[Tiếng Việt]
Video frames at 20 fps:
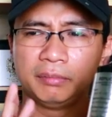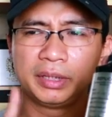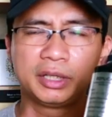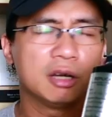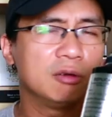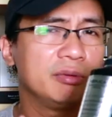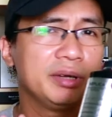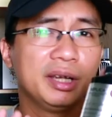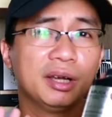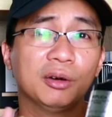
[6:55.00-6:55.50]

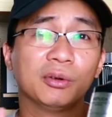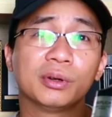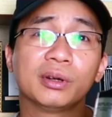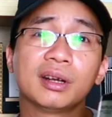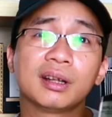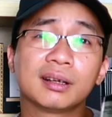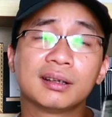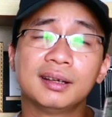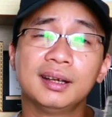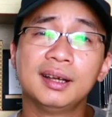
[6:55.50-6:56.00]
không hiểu đó
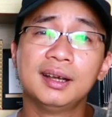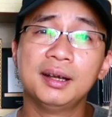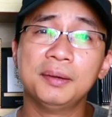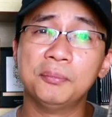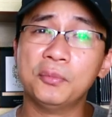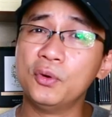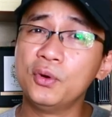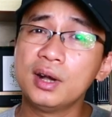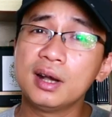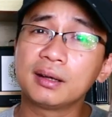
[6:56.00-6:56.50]
là
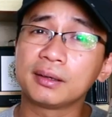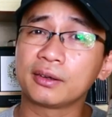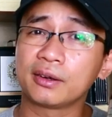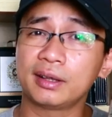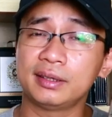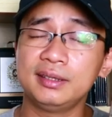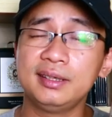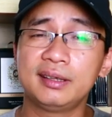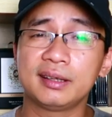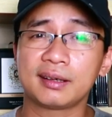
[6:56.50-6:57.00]
mùi hương nó
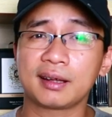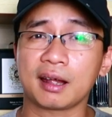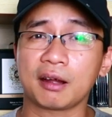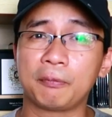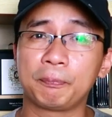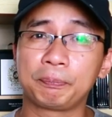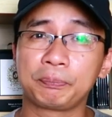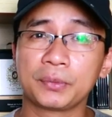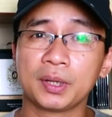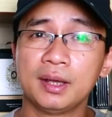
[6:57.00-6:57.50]
là như thế
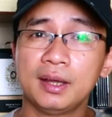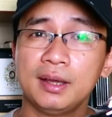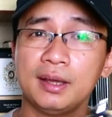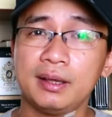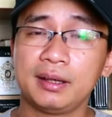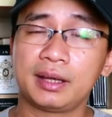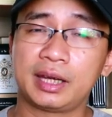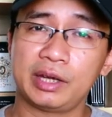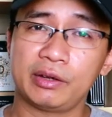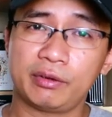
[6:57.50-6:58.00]
nào.
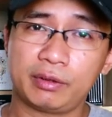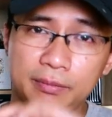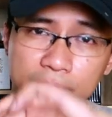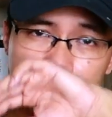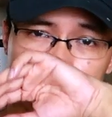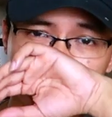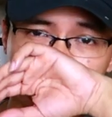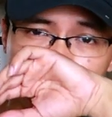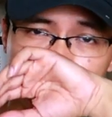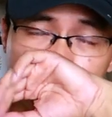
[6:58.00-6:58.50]

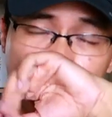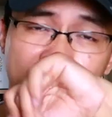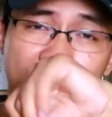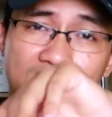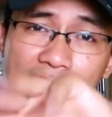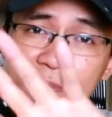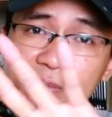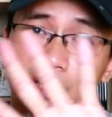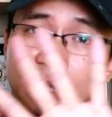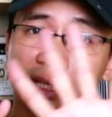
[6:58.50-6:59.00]
Cái
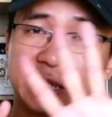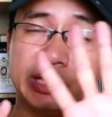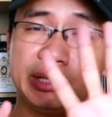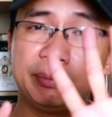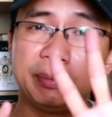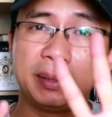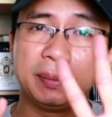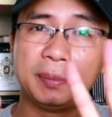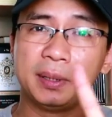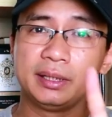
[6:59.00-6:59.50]
cảm giác
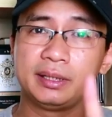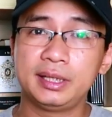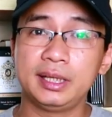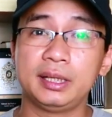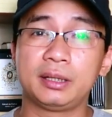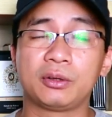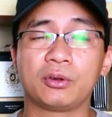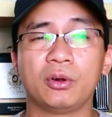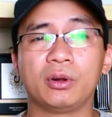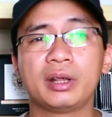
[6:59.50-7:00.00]
khi mình mới
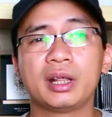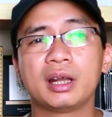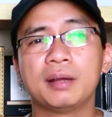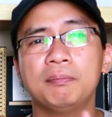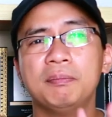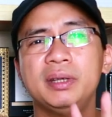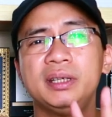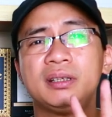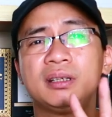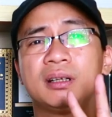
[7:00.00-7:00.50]
xịt có nghĩa là
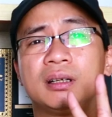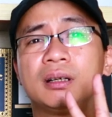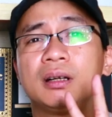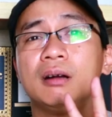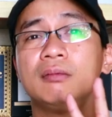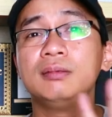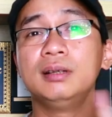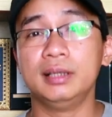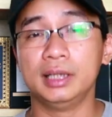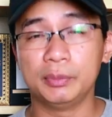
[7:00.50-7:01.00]
mình
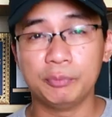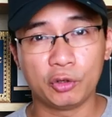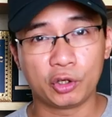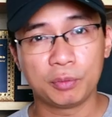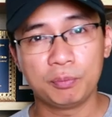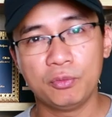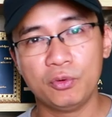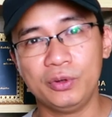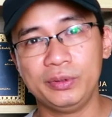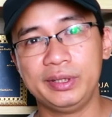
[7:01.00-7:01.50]
không ngửi thấy một
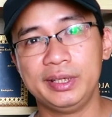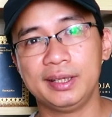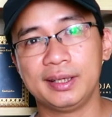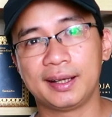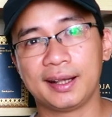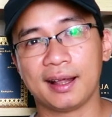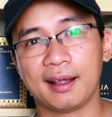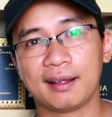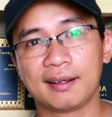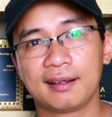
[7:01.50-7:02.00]
cái mùi gì
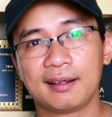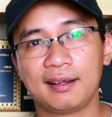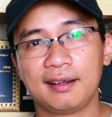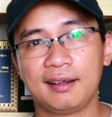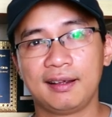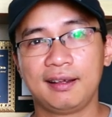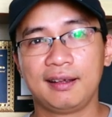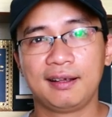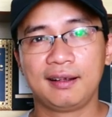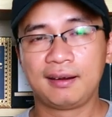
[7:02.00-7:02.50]
cả,
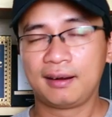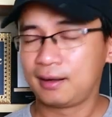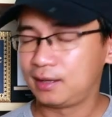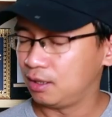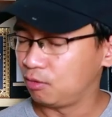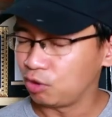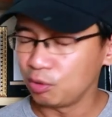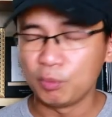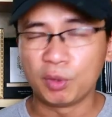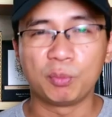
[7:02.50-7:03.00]

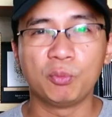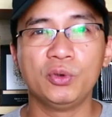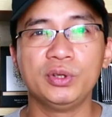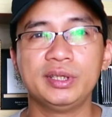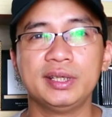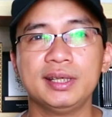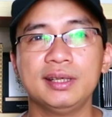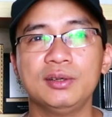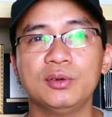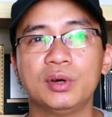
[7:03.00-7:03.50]
không có một mùi
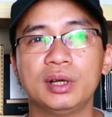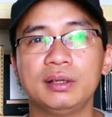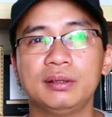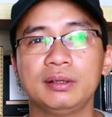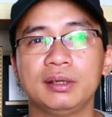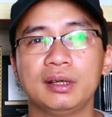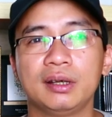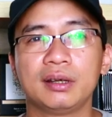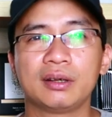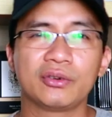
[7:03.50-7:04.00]
gì luôn.
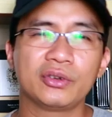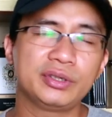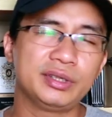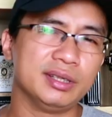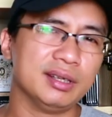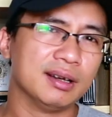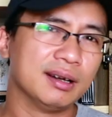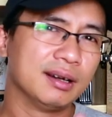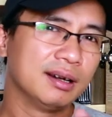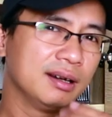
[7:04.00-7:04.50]
Nó
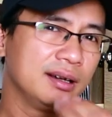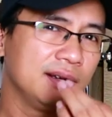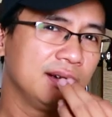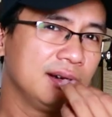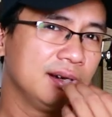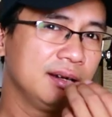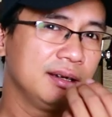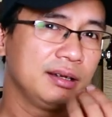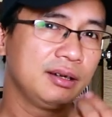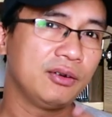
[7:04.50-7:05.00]
chỉ hơi
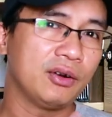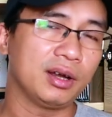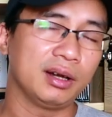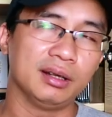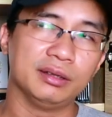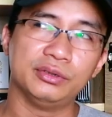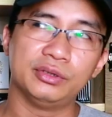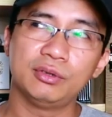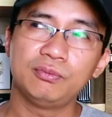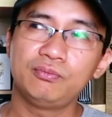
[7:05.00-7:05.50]
gọi
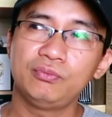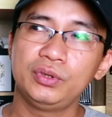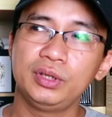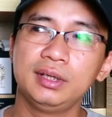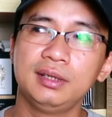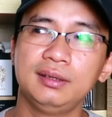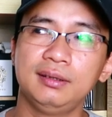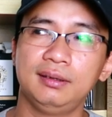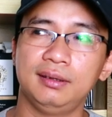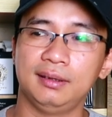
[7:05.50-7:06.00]
là giống
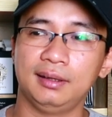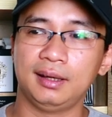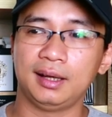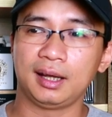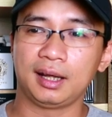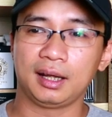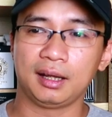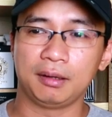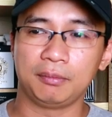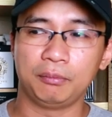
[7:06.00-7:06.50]
như
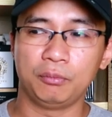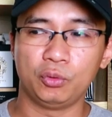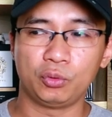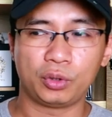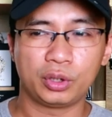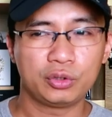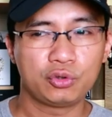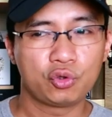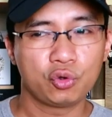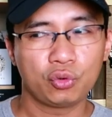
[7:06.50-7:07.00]
là một
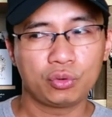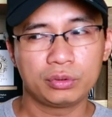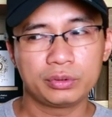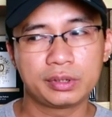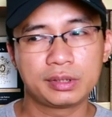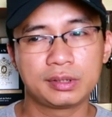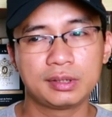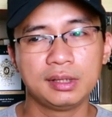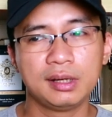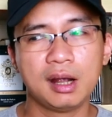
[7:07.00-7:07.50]
cái chút
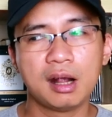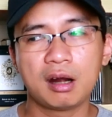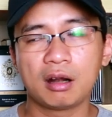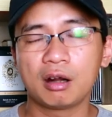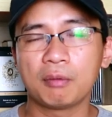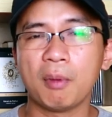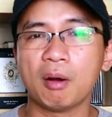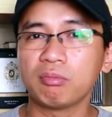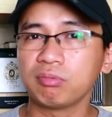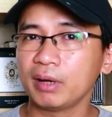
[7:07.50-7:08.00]
xương
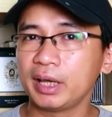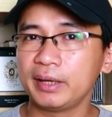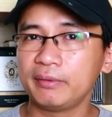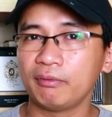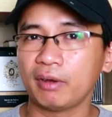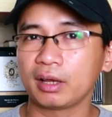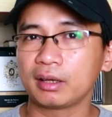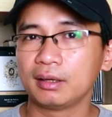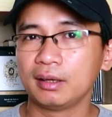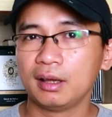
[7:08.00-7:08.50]
nó bốc lên
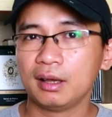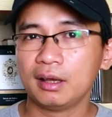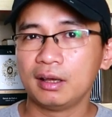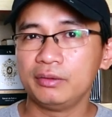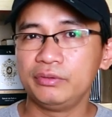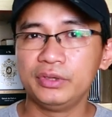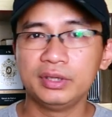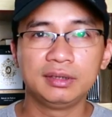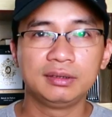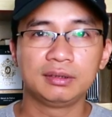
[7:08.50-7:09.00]
vậy,
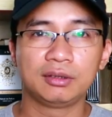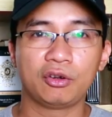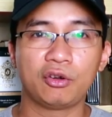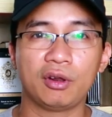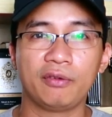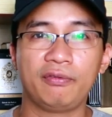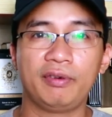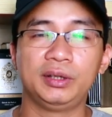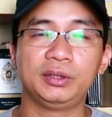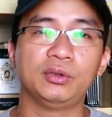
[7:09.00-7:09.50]
nhưng
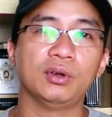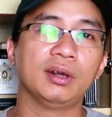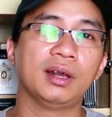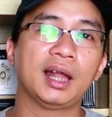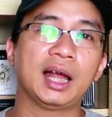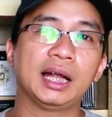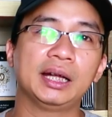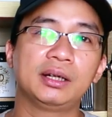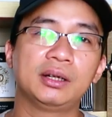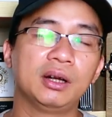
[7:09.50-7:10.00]
còn phần còn
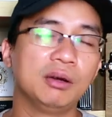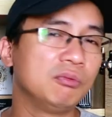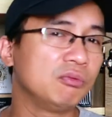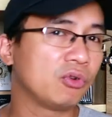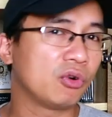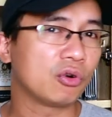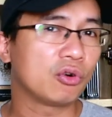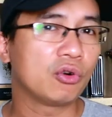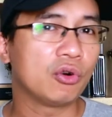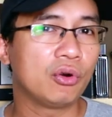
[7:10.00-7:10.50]
lại không
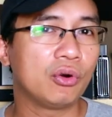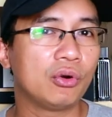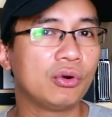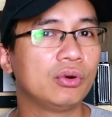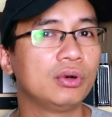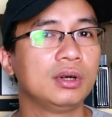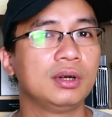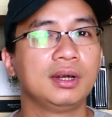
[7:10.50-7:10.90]
có gỗ,